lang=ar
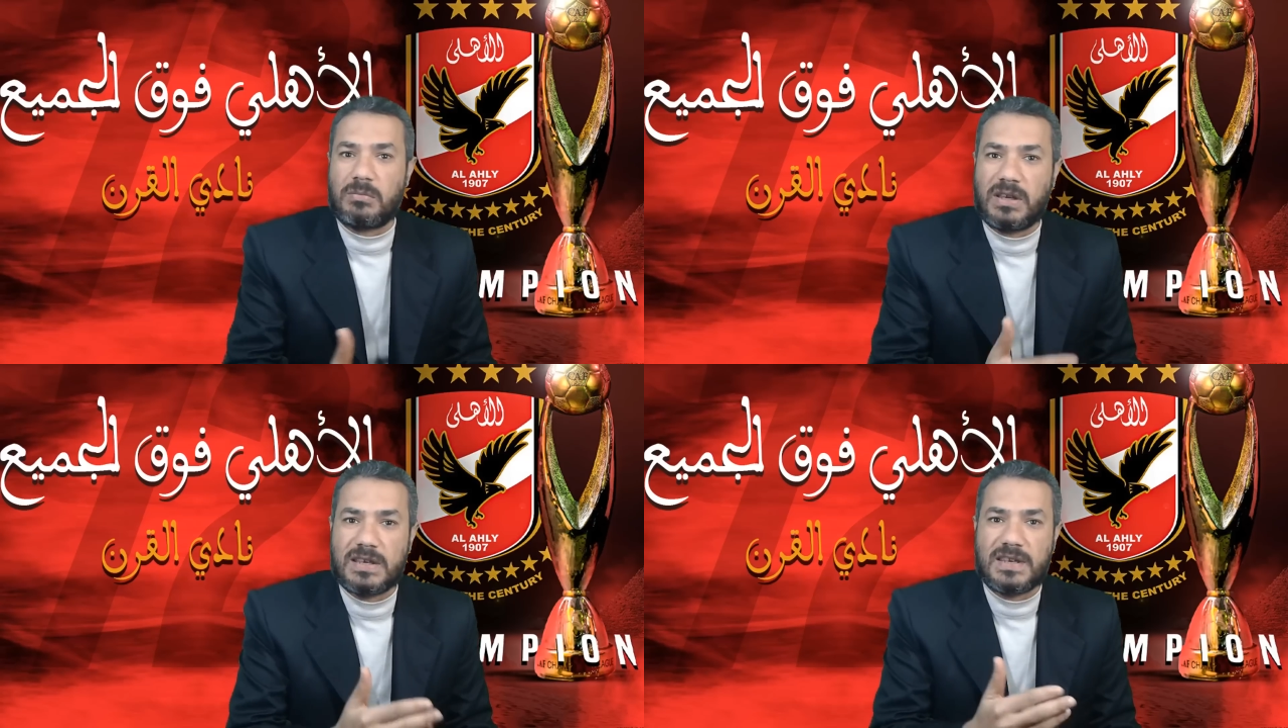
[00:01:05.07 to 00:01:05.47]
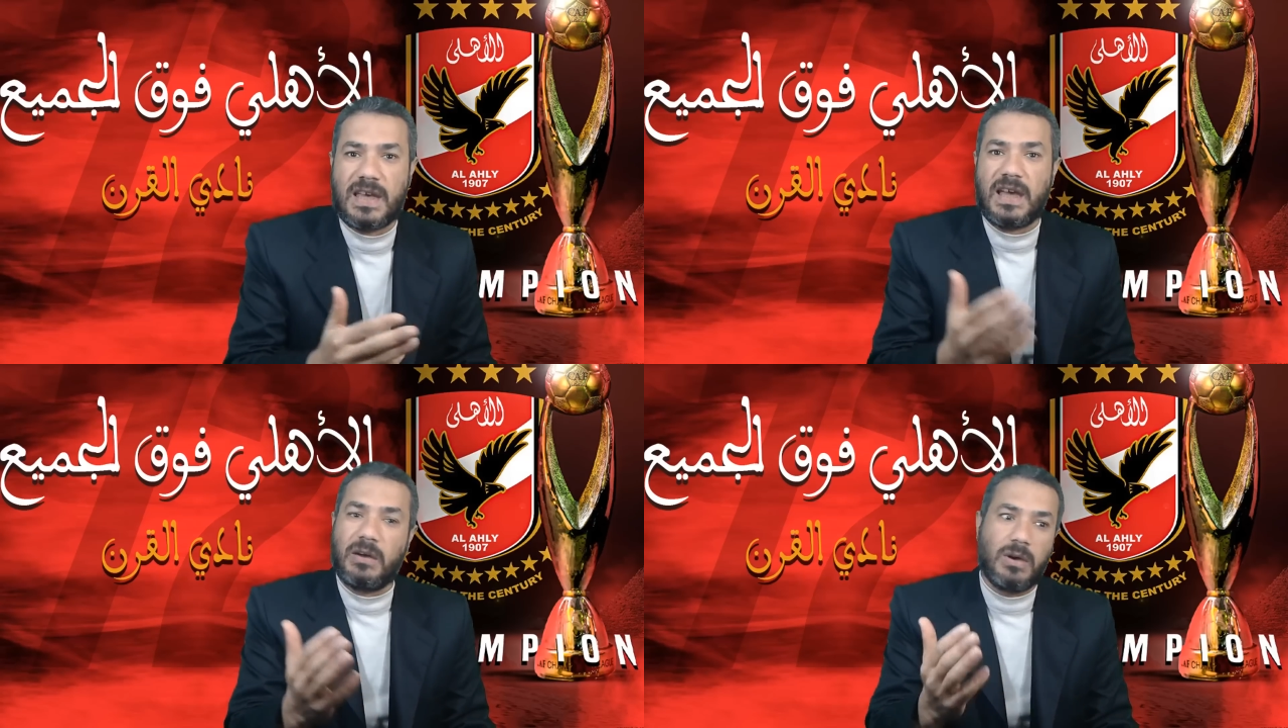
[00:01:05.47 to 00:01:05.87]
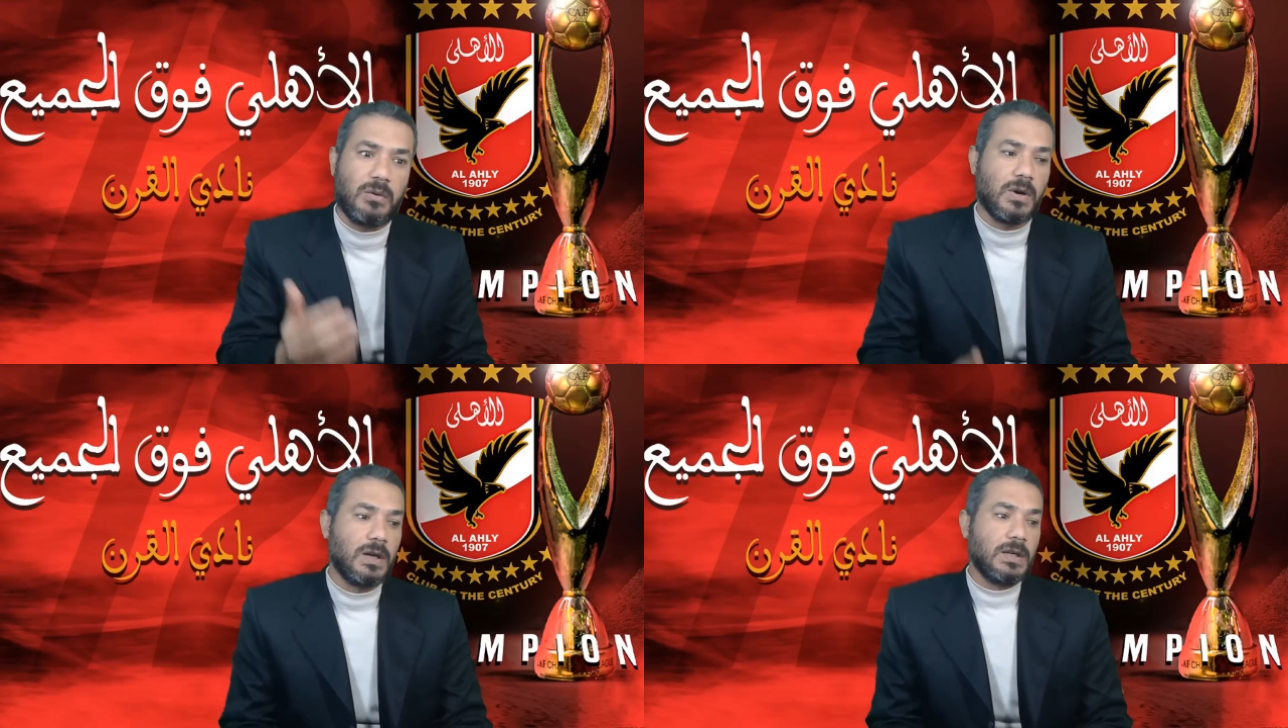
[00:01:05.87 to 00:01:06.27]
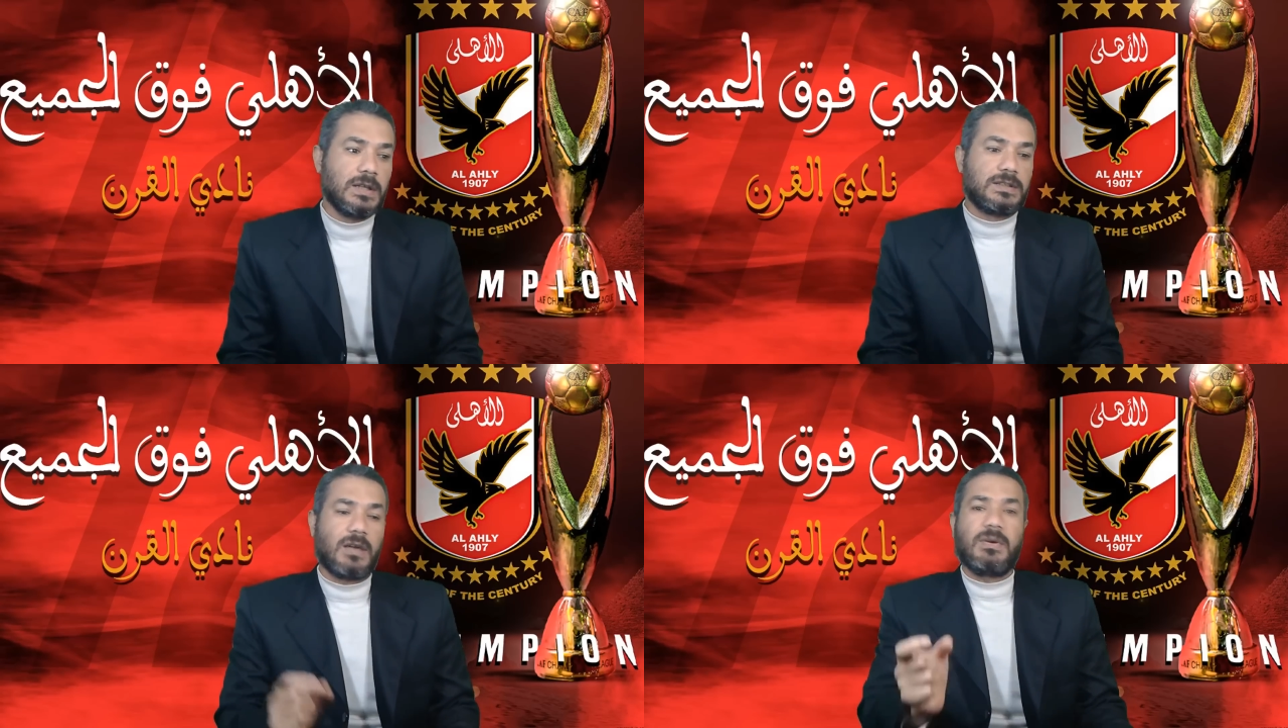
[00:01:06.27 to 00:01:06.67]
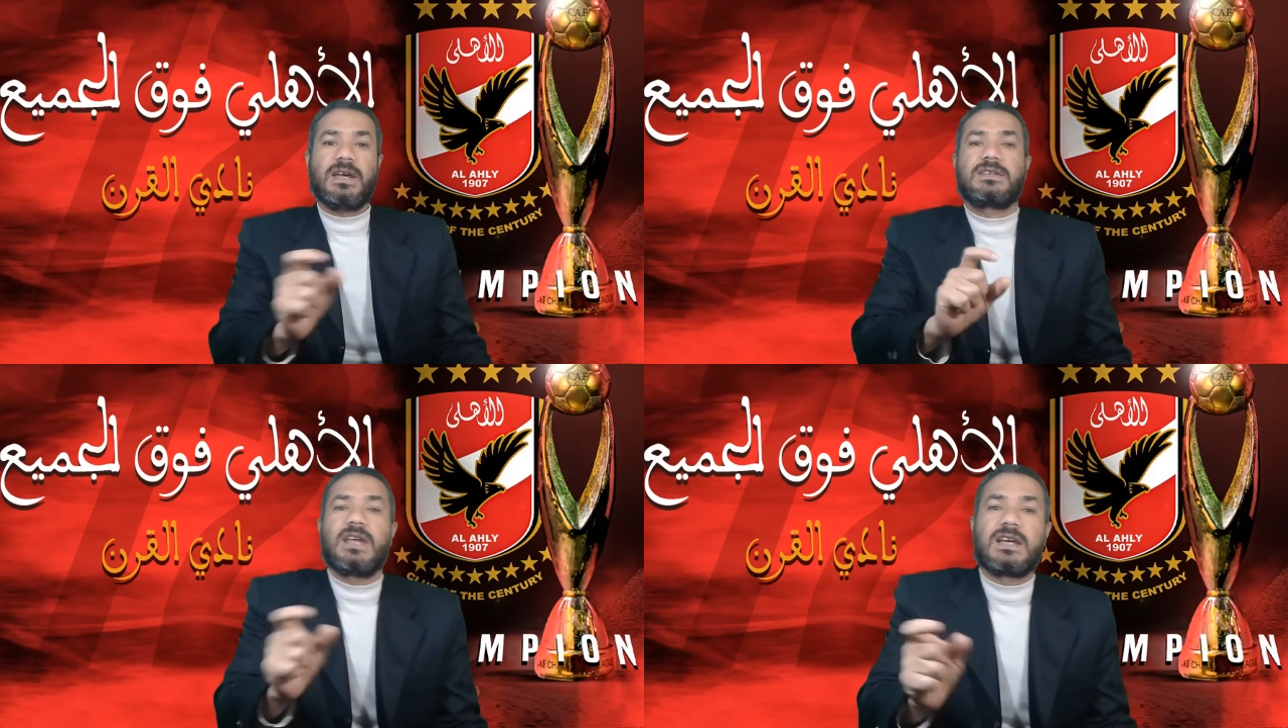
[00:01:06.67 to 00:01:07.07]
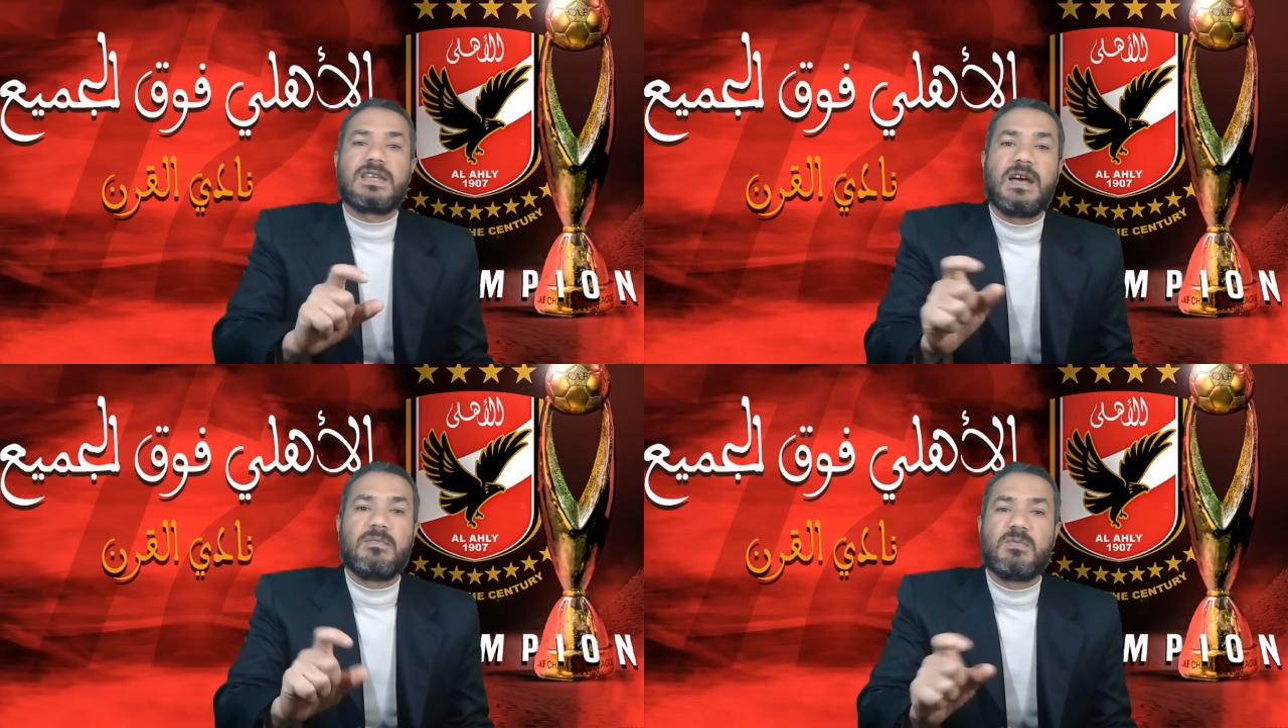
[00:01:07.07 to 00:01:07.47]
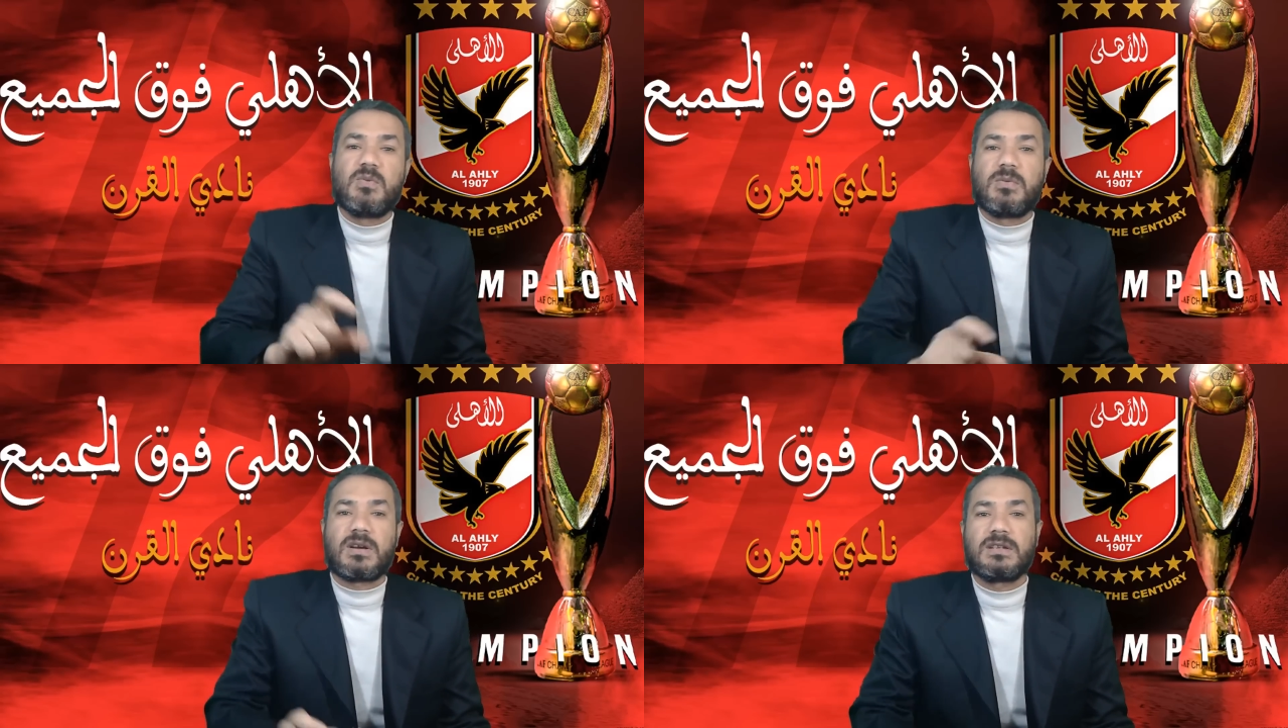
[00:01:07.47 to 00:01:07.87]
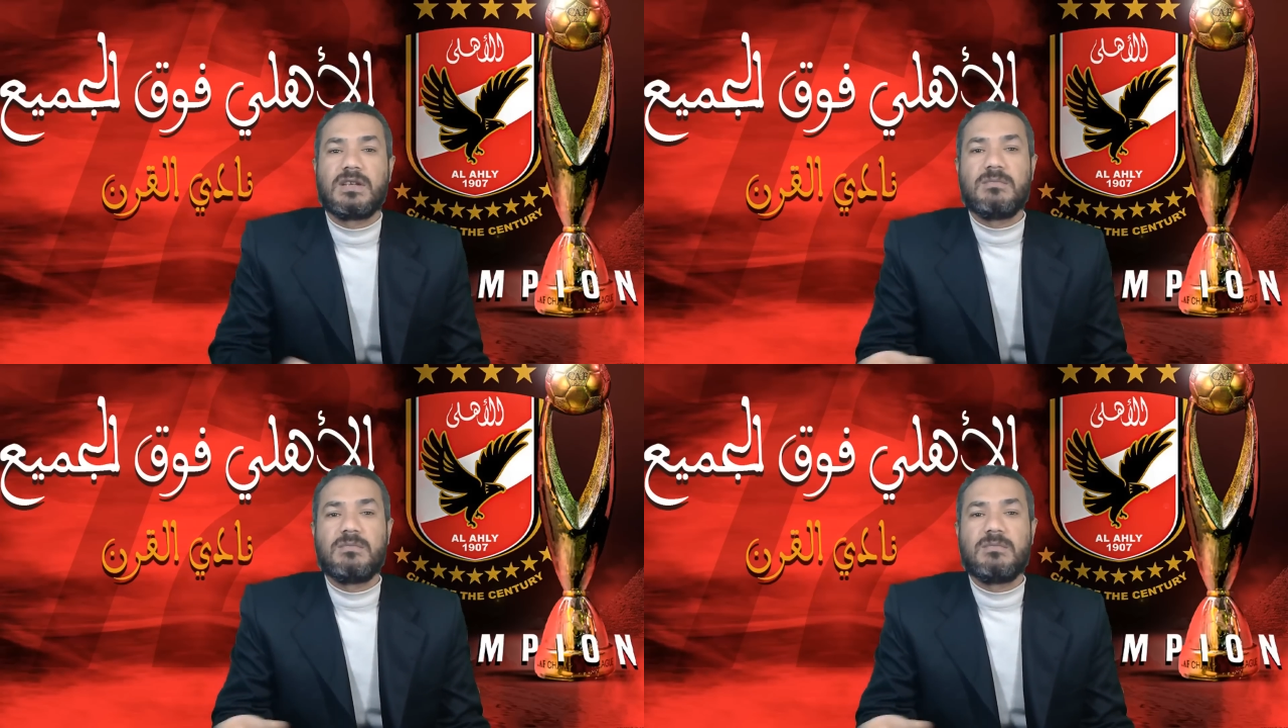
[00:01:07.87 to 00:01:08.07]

ضربة جزاء أو أو تابعت أجزاء من مباراة